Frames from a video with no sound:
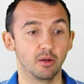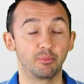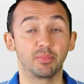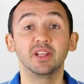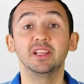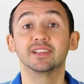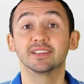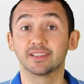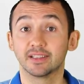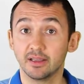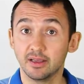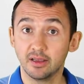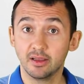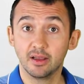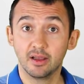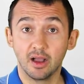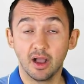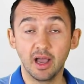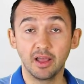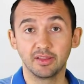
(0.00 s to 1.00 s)
принц
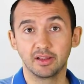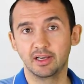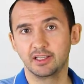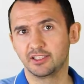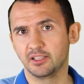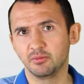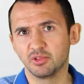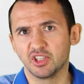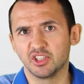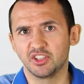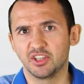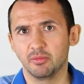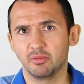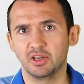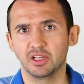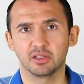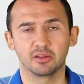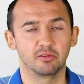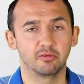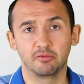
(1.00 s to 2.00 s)
Англии 77
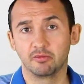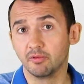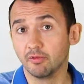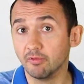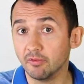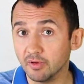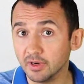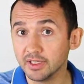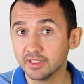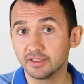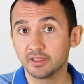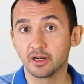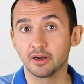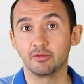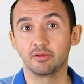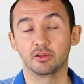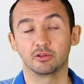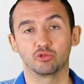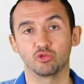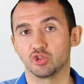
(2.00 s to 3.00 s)
лет
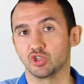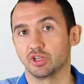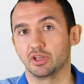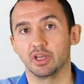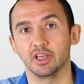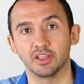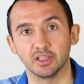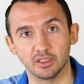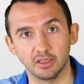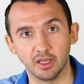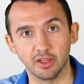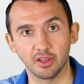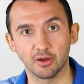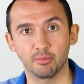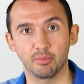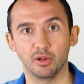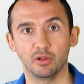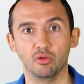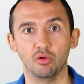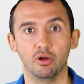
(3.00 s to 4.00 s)
выздоровел, тоже этих данных
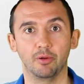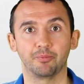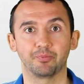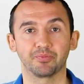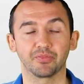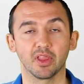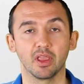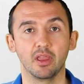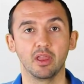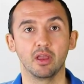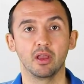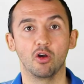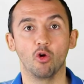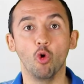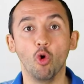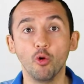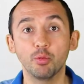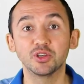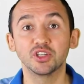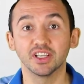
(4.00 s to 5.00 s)
полно.
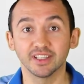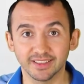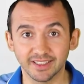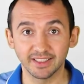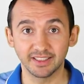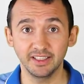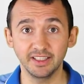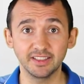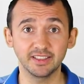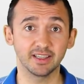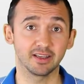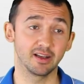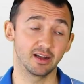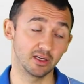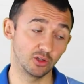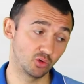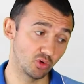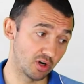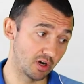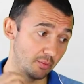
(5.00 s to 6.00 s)
Общая статистика,
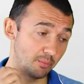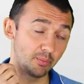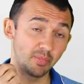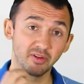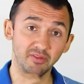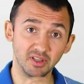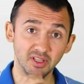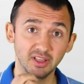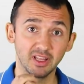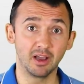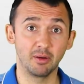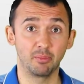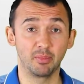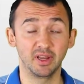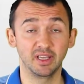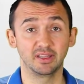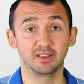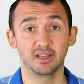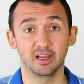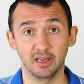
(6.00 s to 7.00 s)
которая проведена
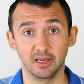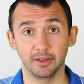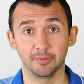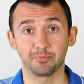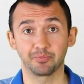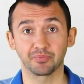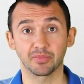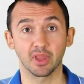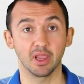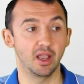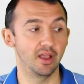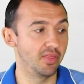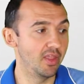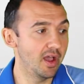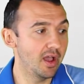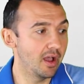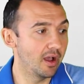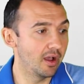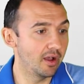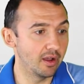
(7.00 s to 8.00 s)
по Италии,
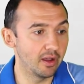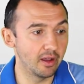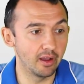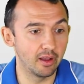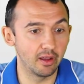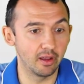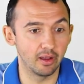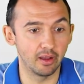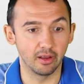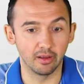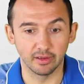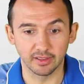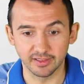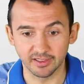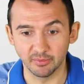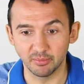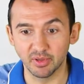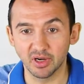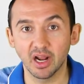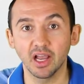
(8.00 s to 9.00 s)
она э,
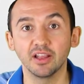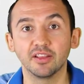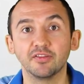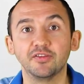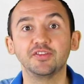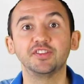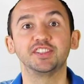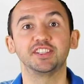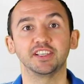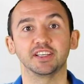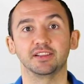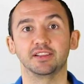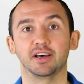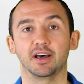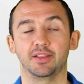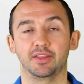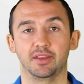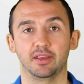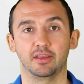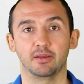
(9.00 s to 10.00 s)
собирает все
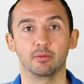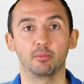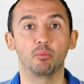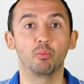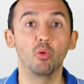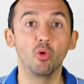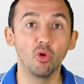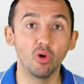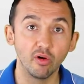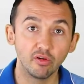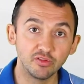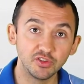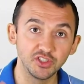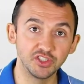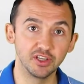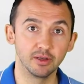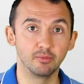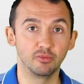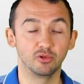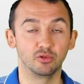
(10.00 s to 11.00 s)
данные по
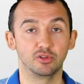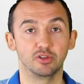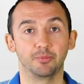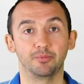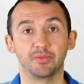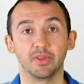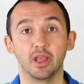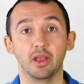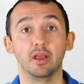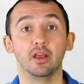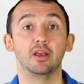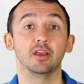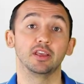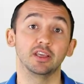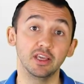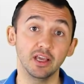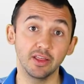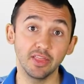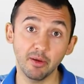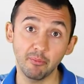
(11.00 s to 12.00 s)
всем людям.
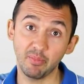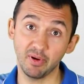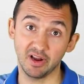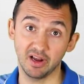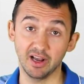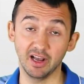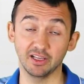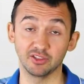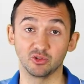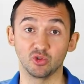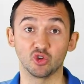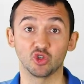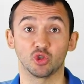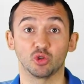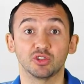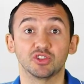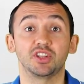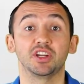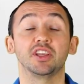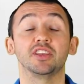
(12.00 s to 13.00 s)
И она показывает,
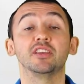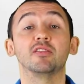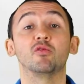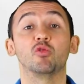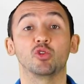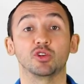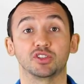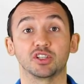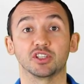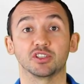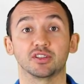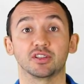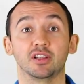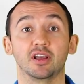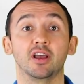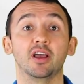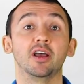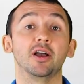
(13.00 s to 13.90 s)
что средний возраст